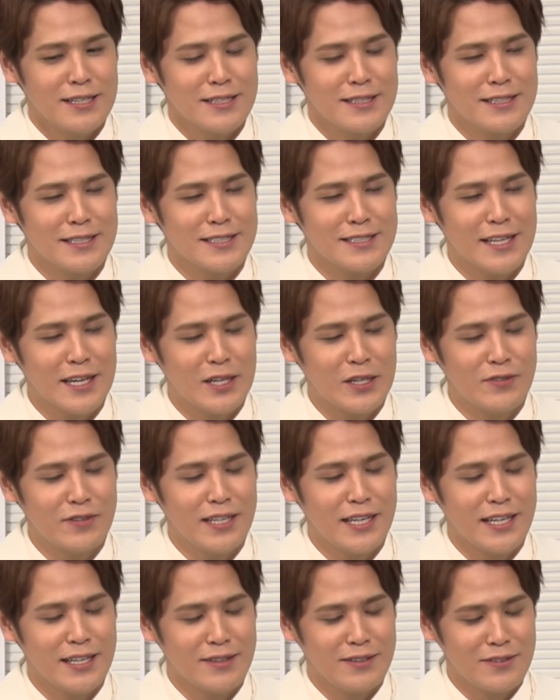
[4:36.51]
なんか最後ま
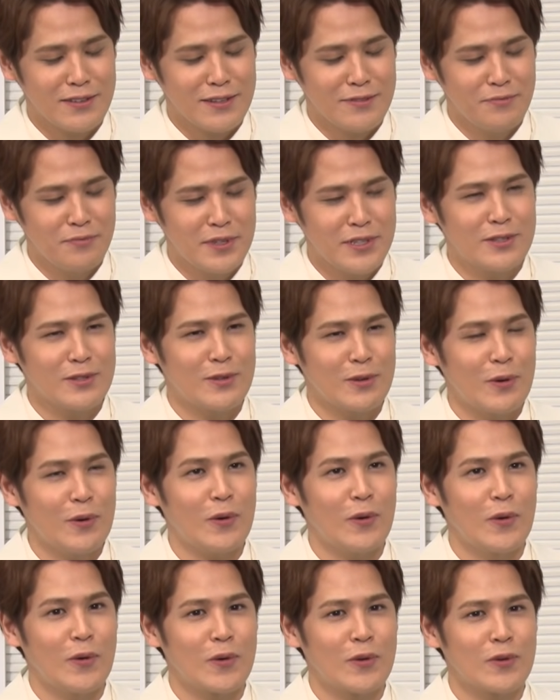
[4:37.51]
で見る
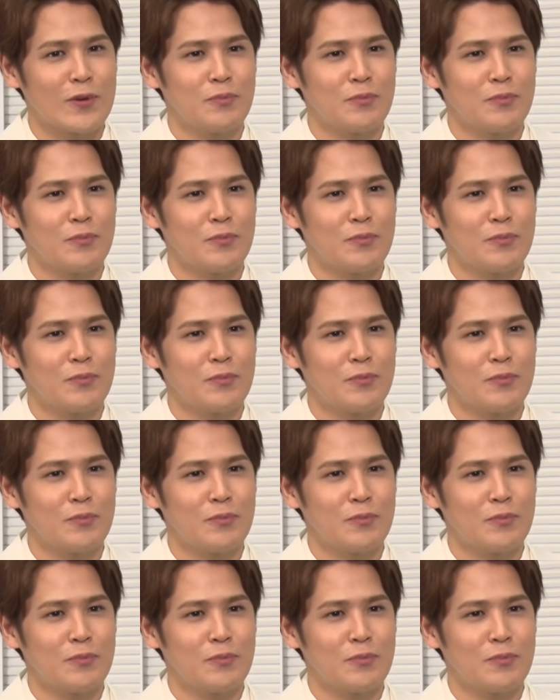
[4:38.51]
と